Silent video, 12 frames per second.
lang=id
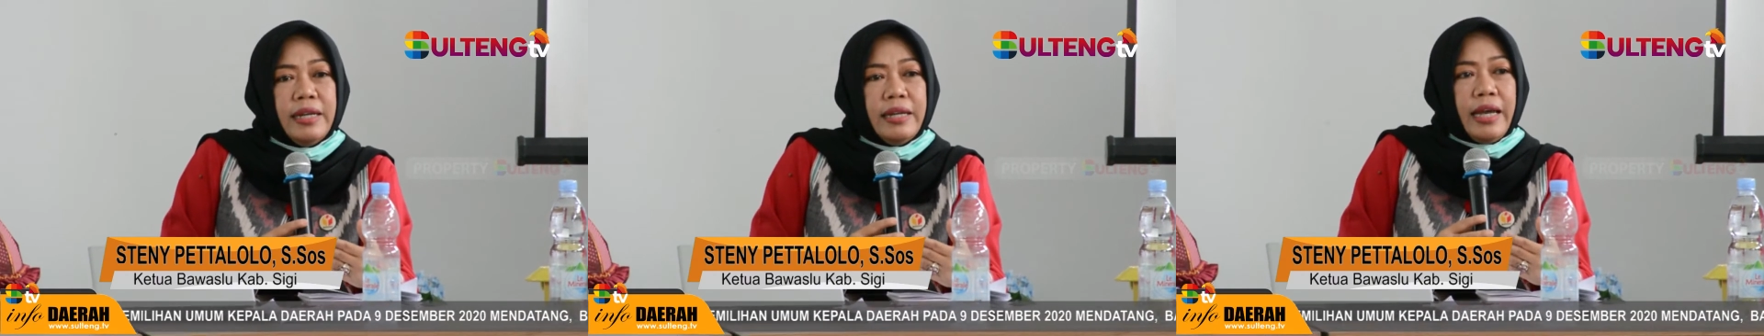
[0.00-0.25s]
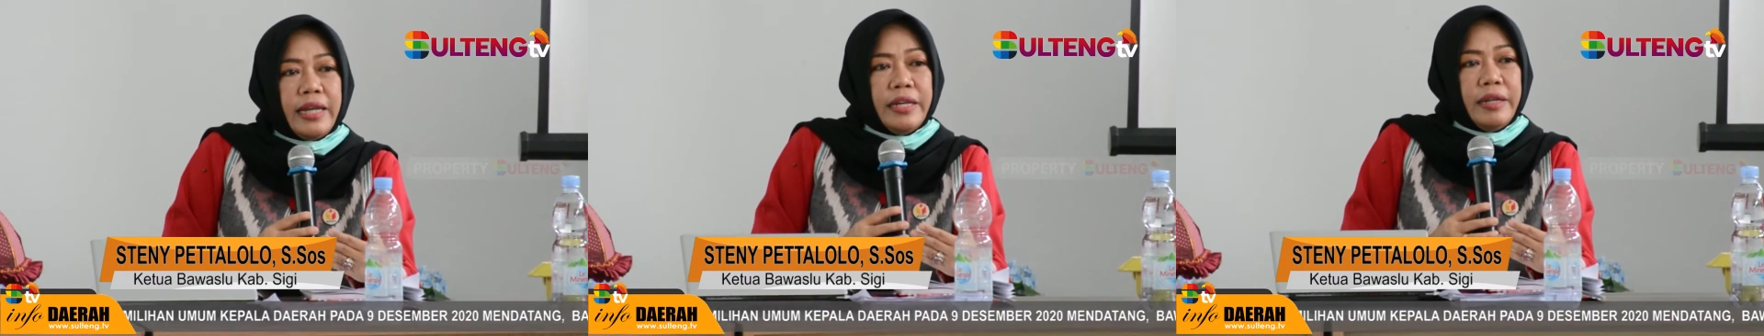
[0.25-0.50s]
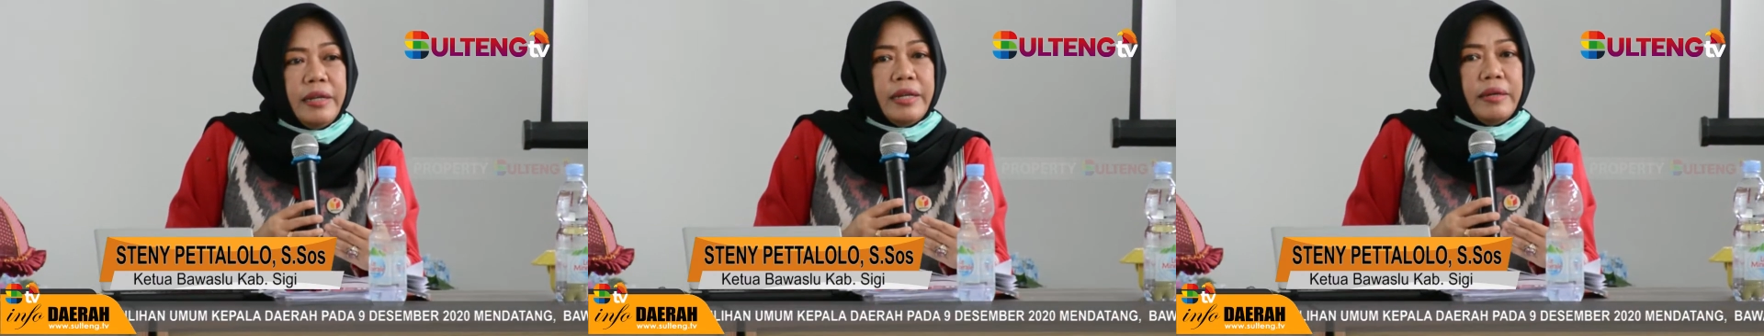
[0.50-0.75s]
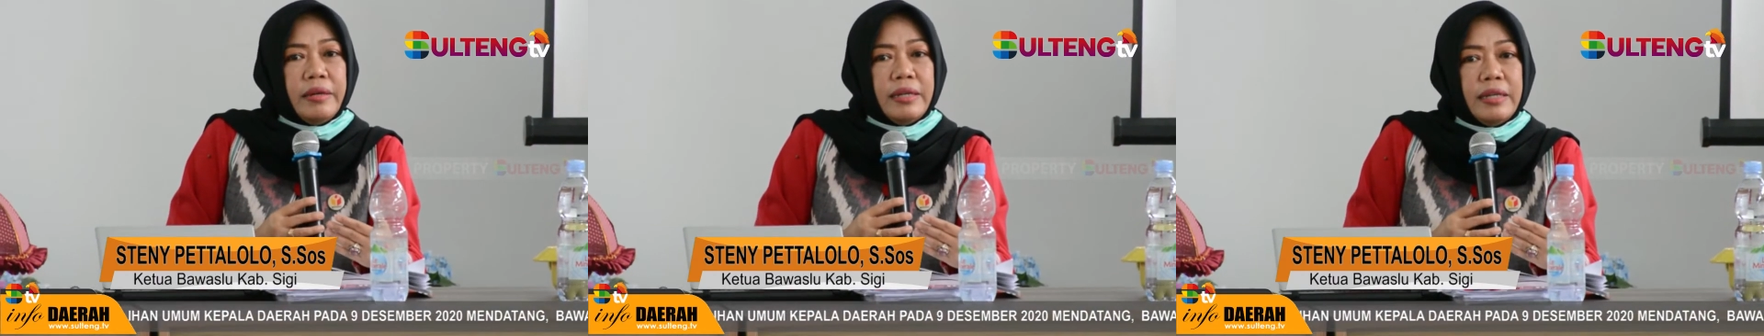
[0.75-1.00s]
Nah
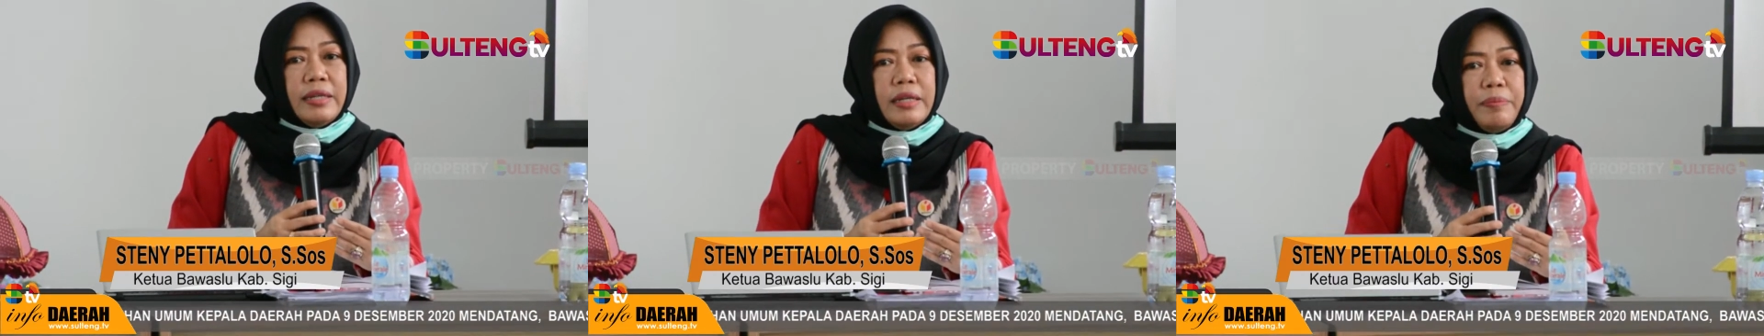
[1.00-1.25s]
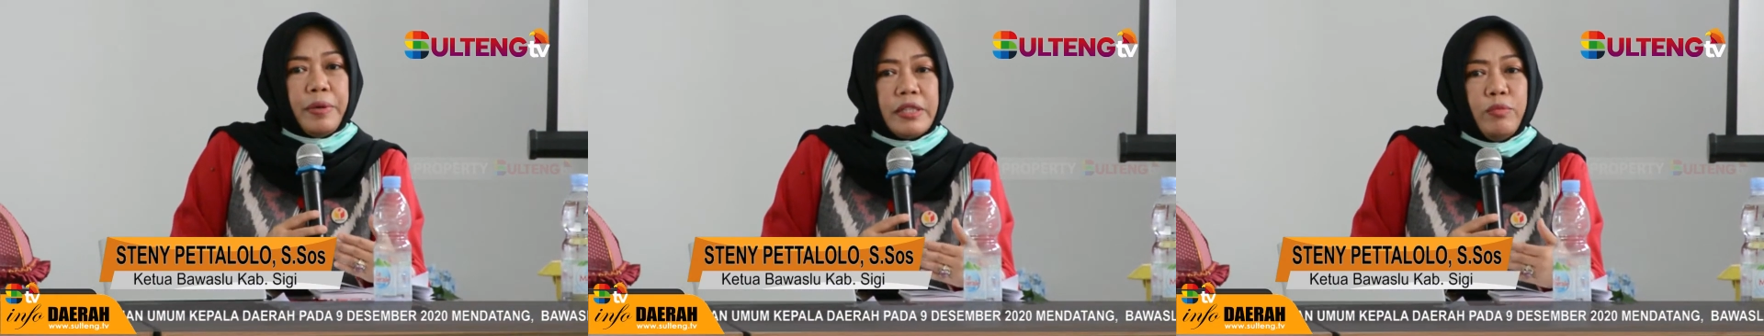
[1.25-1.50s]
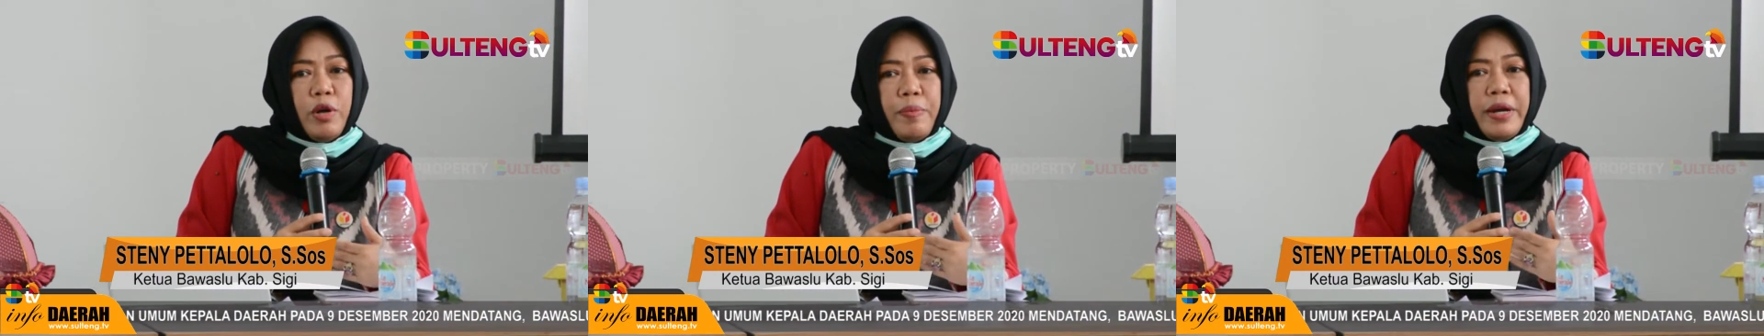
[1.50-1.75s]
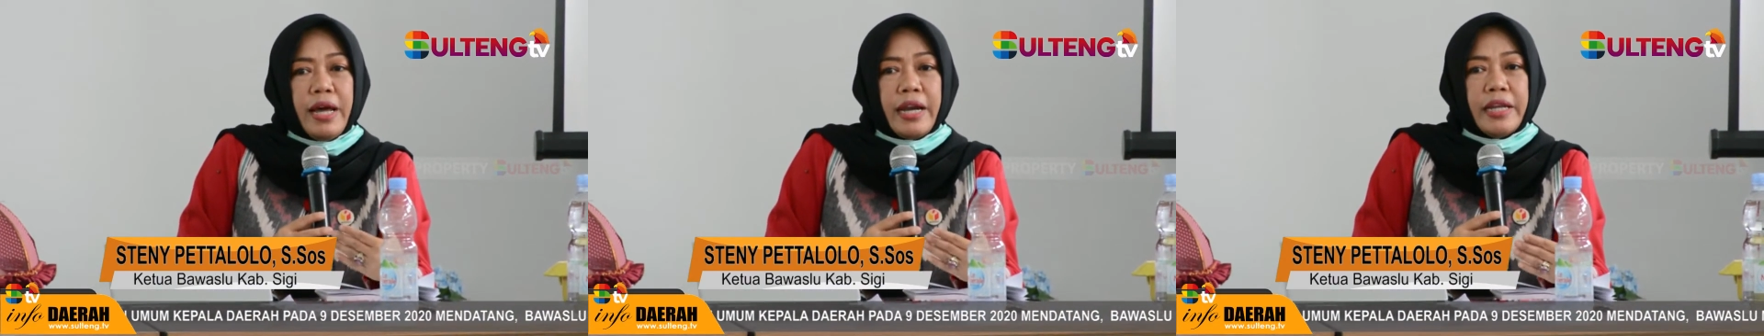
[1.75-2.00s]
ini e, pertemuan
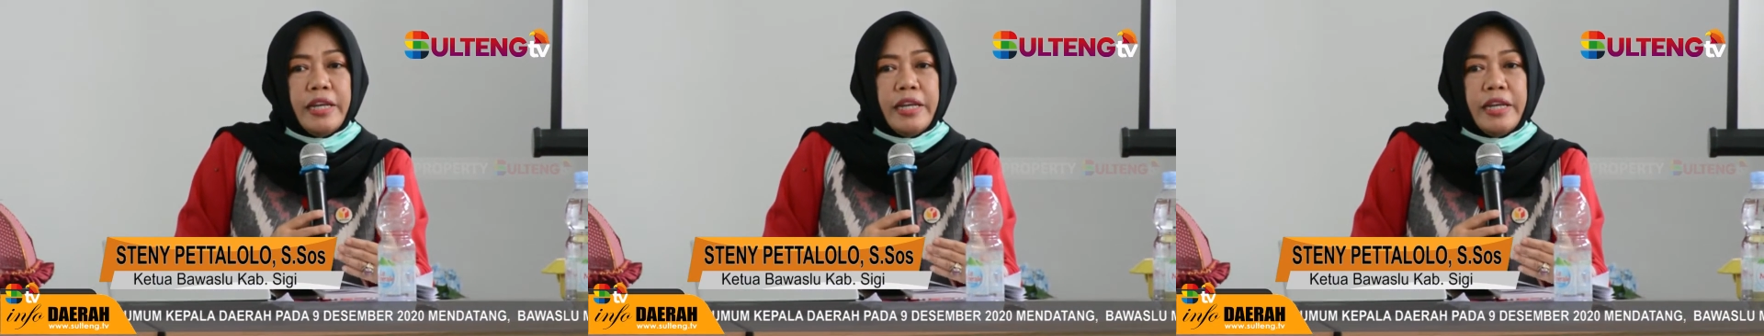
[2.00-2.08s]
pada